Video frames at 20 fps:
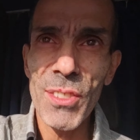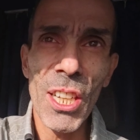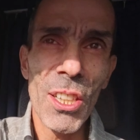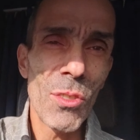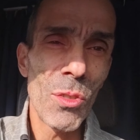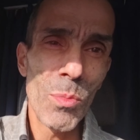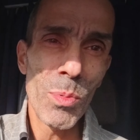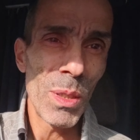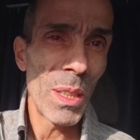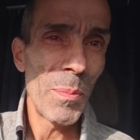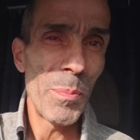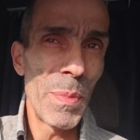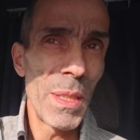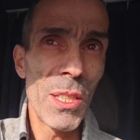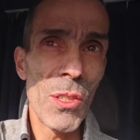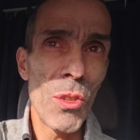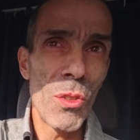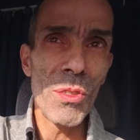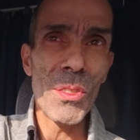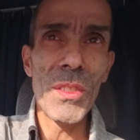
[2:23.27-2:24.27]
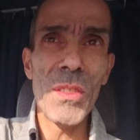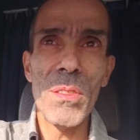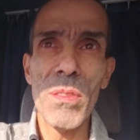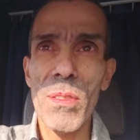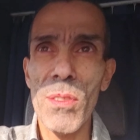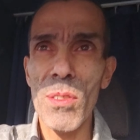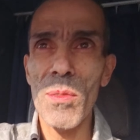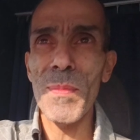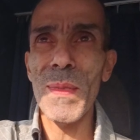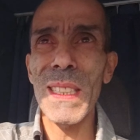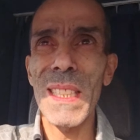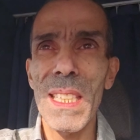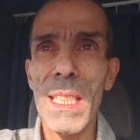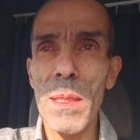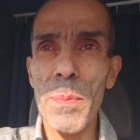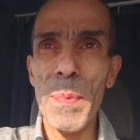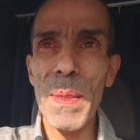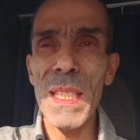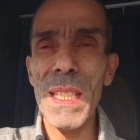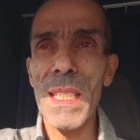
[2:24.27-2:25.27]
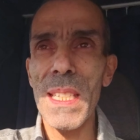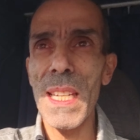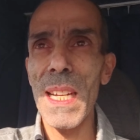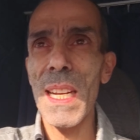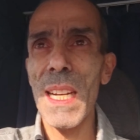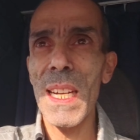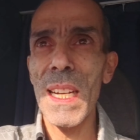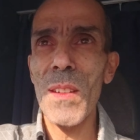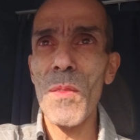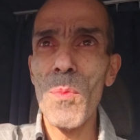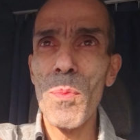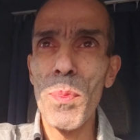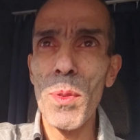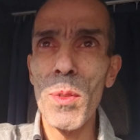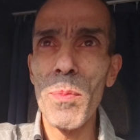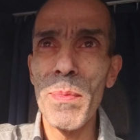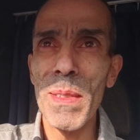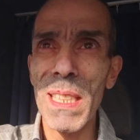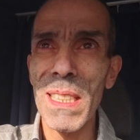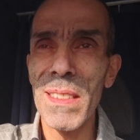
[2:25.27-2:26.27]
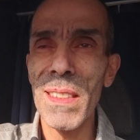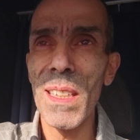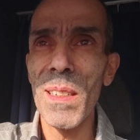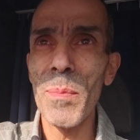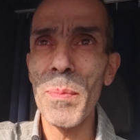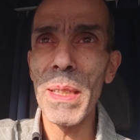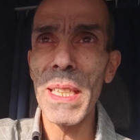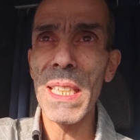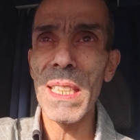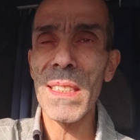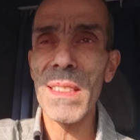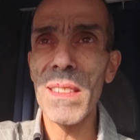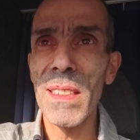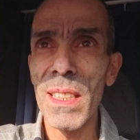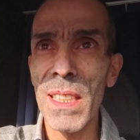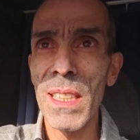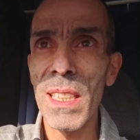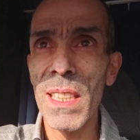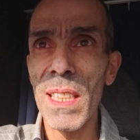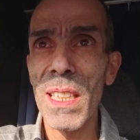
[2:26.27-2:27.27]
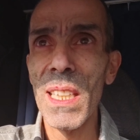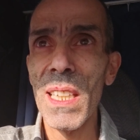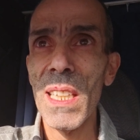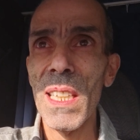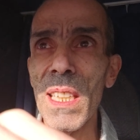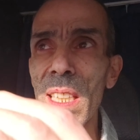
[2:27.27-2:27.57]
hanno pure bisogno insomma, di spensare un po' mentalmente